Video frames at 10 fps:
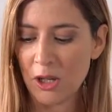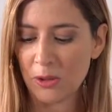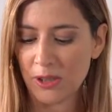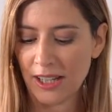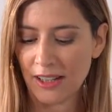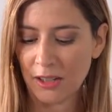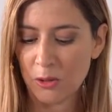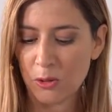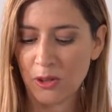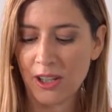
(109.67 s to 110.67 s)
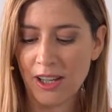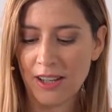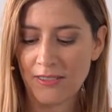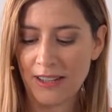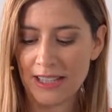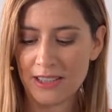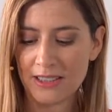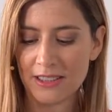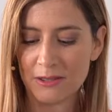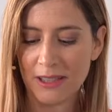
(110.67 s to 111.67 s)
und kann dann gucken,
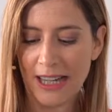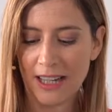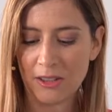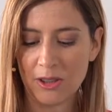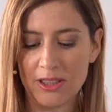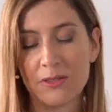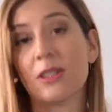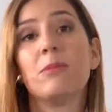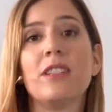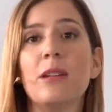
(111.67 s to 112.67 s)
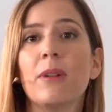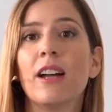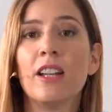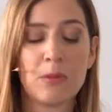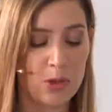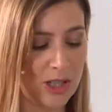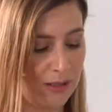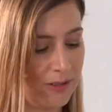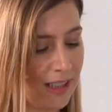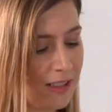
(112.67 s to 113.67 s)
welche Fragen euch zu dem Thema
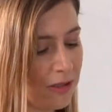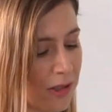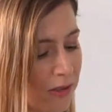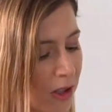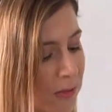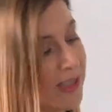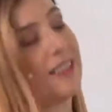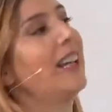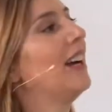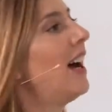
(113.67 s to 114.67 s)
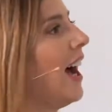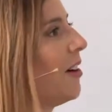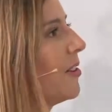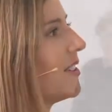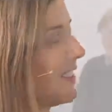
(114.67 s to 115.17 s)
beschäftigen. Und ich freue mich jetzt sehr. Aaron